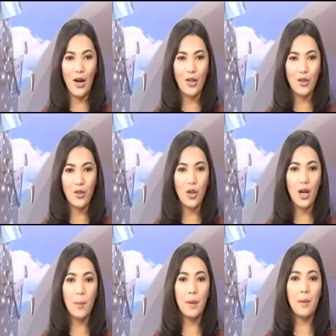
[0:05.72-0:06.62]
Sosok
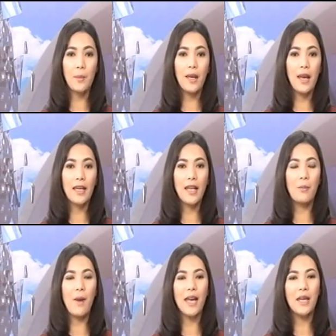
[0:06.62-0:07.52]
kepemimpinan yang
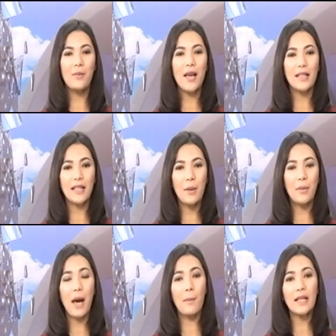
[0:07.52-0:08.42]
baik biasanya
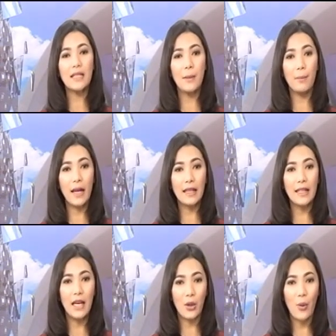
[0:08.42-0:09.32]
mendapat simpati dari
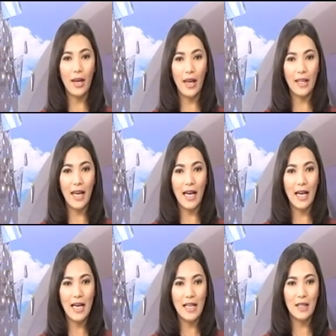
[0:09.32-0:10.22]
warganya.
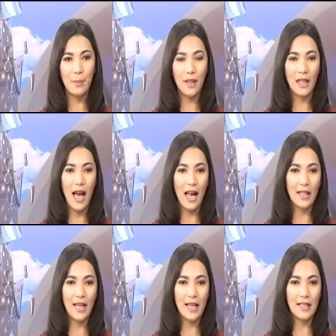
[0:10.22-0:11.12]
Seperti halnya
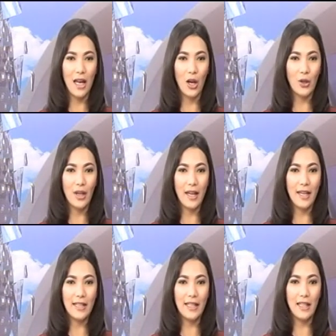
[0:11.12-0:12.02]
calon kades
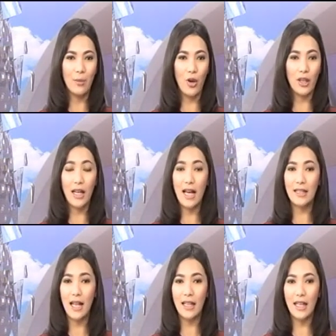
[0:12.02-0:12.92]
di Timur Tengah
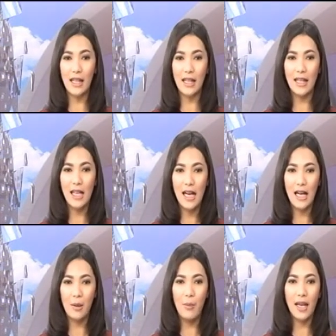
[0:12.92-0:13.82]
Selatan ini
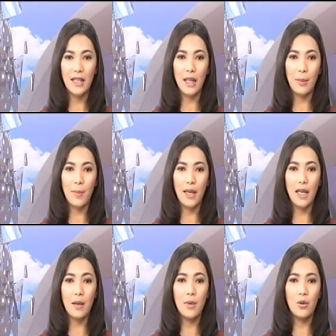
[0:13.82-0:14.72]
kembali terpilih
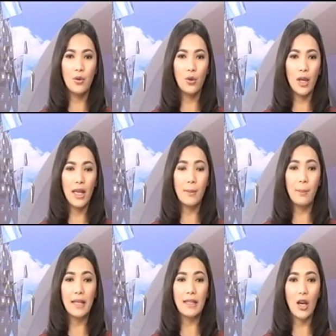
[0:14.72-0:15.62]
mengungguli empat
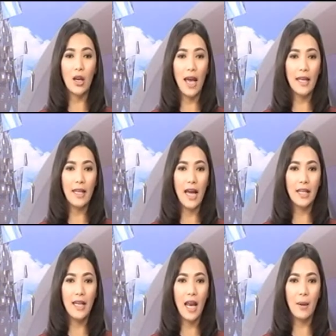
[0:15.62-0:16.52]
calon lainnya
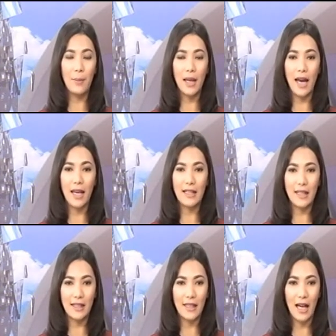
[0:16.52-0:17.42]
dalam pilkades
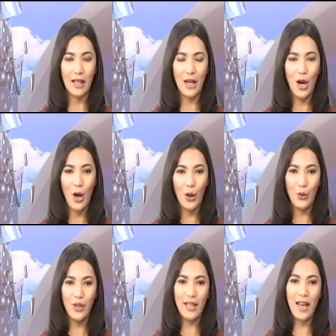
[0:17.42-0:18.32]
serentak.
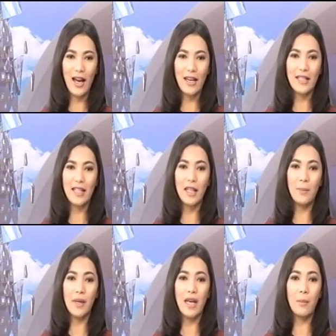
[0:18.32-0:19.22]
Uniknya kades ini
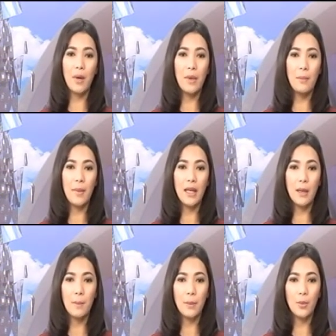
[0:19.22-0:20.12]
pernah memimpin 40
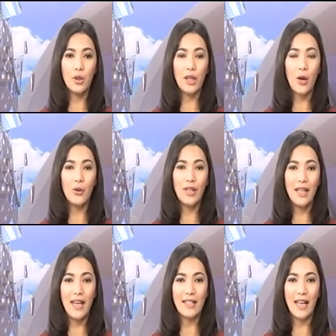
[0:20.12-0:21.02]
tahun di
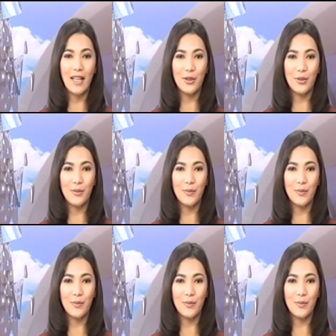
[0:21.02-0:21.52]
desa itu.